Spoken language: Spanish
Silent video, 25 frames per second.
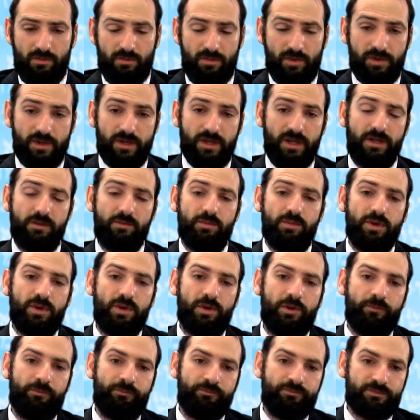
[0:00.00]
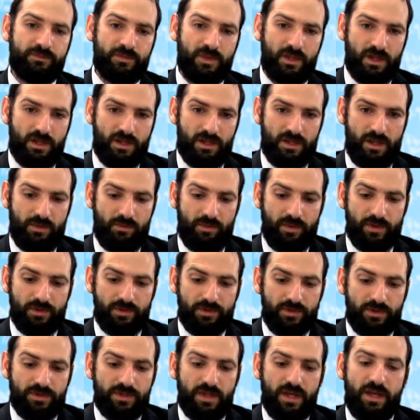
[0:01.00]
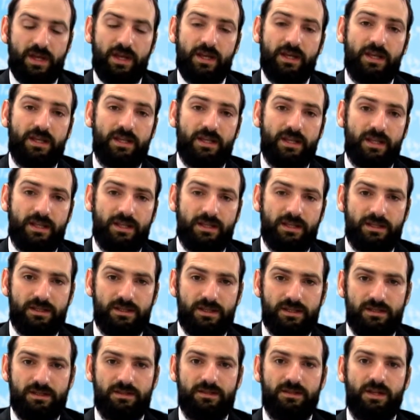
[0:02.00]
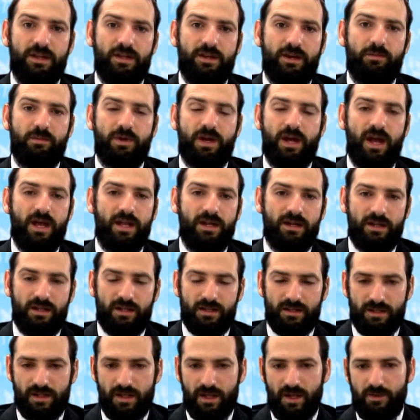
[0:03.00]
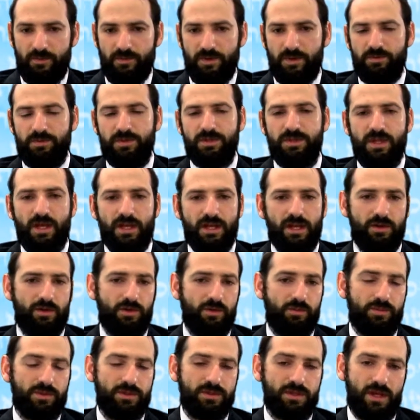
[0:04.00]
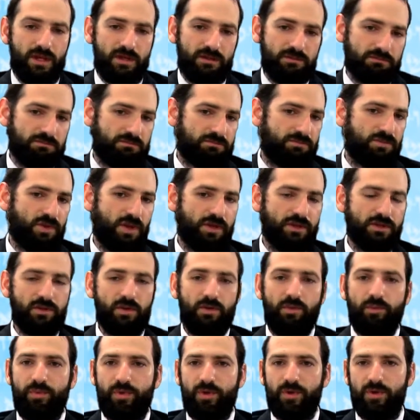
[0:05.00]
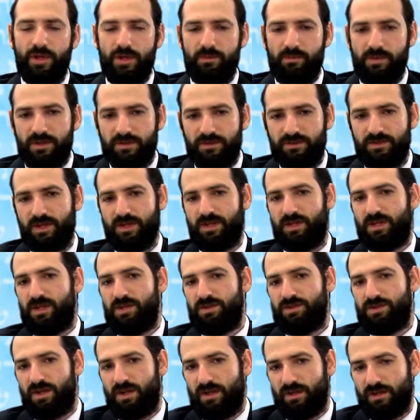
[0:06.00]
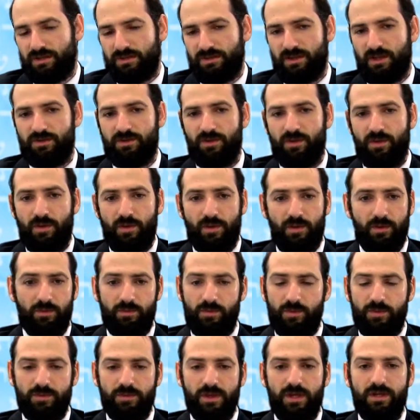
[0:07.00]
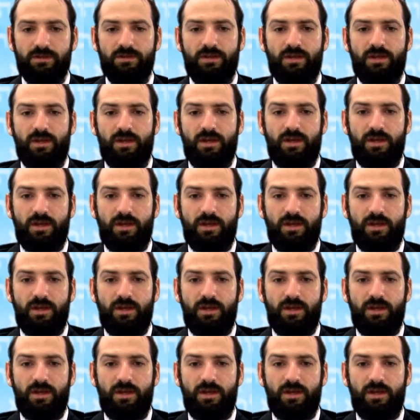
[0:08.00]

Por ejemplo, la persona, eh, eh, dice el Ramjal, la bebida, la comida, no hay ningún problema, si es kasher, está todo muy bien.